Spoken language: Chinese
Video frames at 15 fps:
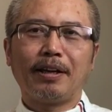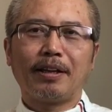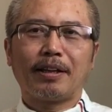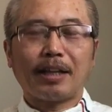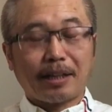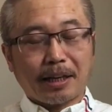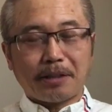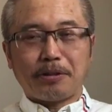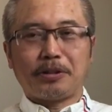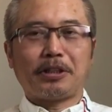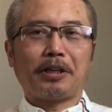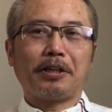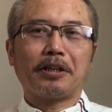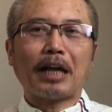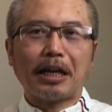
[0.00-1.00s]
那他就成
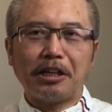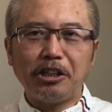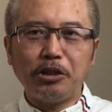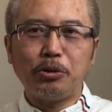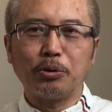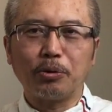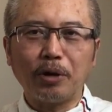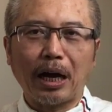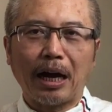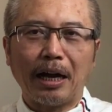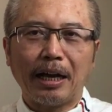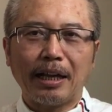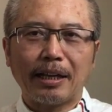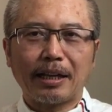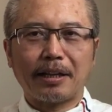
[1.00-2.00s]
了大英雄了。
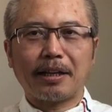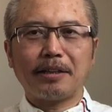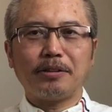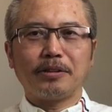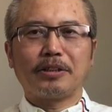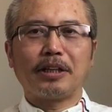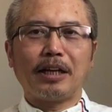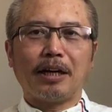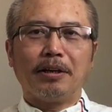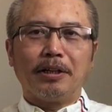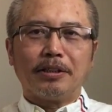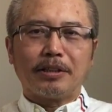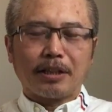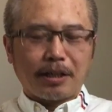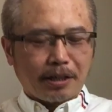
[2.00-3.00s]
那他就成了
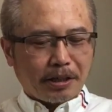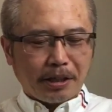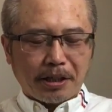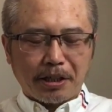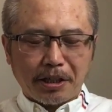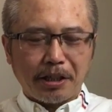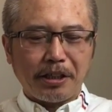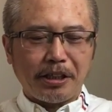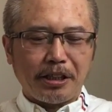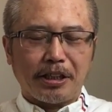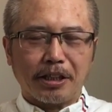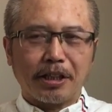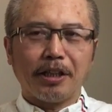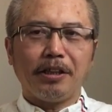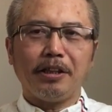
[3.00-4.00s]
这个可以和里
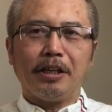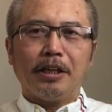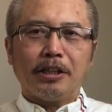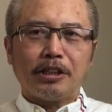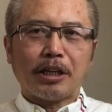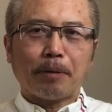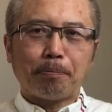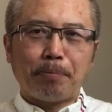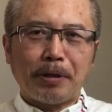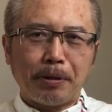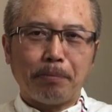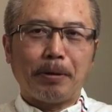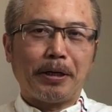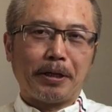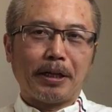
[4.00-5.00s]
根相媲
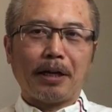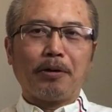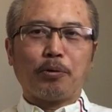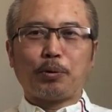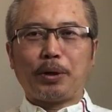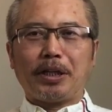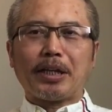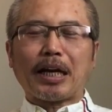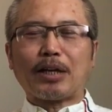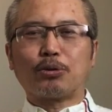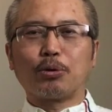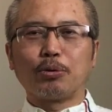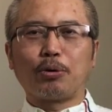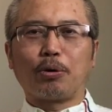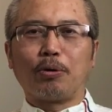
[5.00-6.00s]
美的伟大
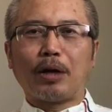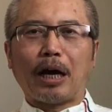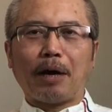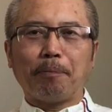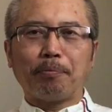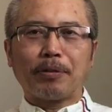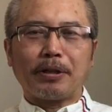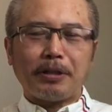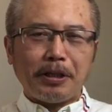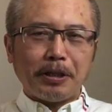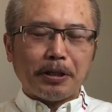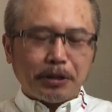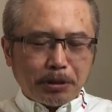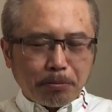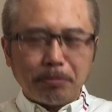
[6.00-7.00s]
总统了，立
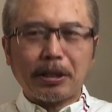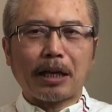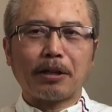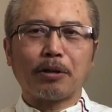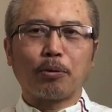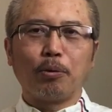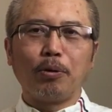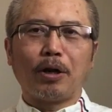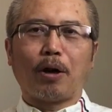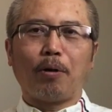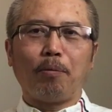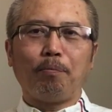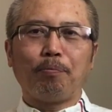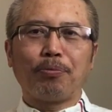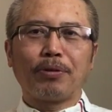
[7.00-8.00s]
了这么大的功劳，